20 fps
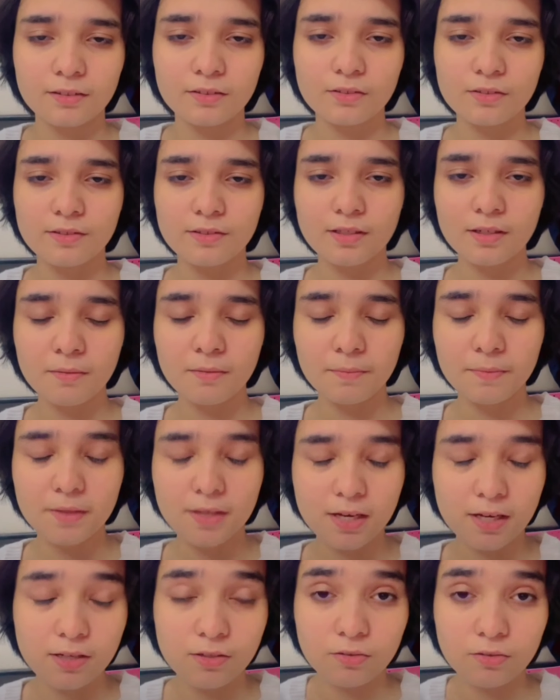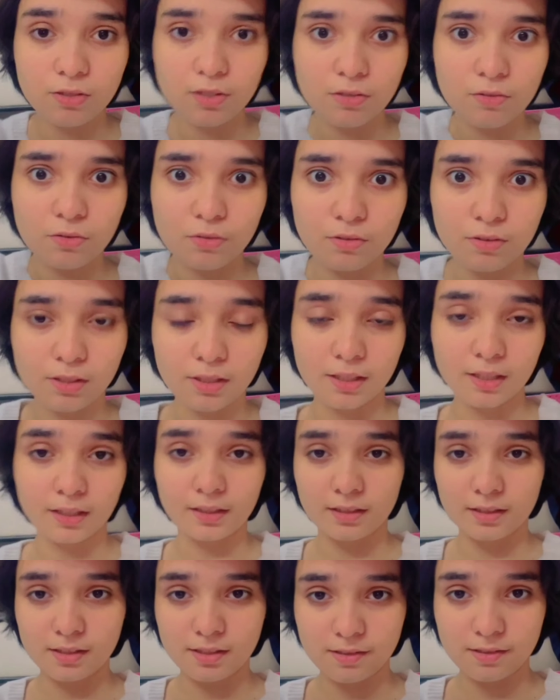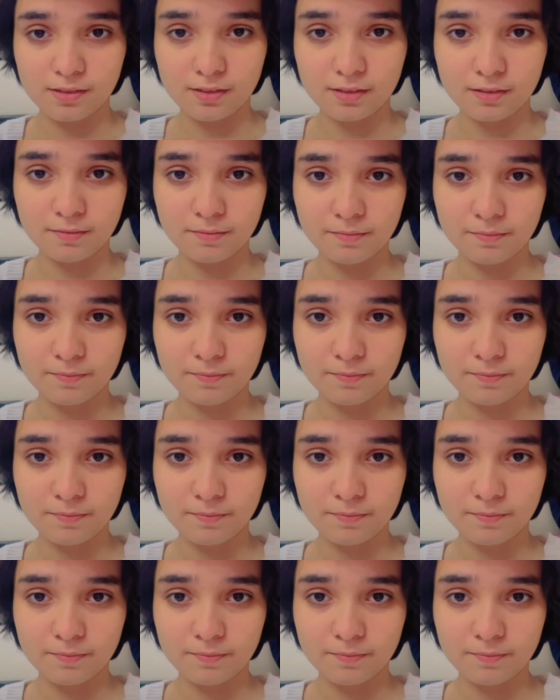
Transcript: तो इसलिए हम अपनी आंखें थोड़ी खोल के रखते हैं ऐसे